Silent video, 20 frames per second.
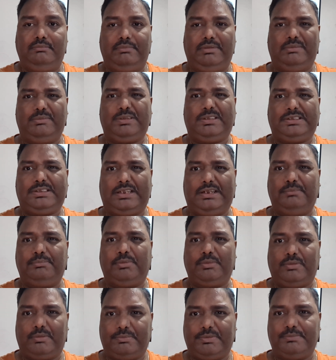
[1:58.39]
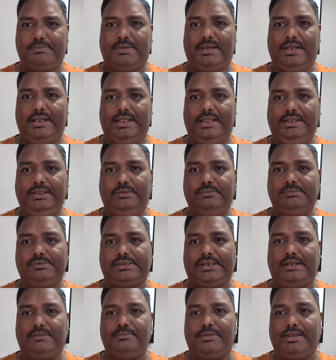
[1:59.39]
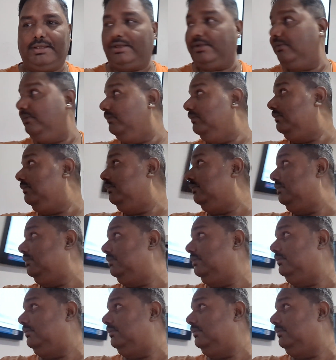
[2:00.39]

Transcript: मैं बोलते सारे तुम्हारे पास बाल है कि तुम स्टाइल मांग रहे हो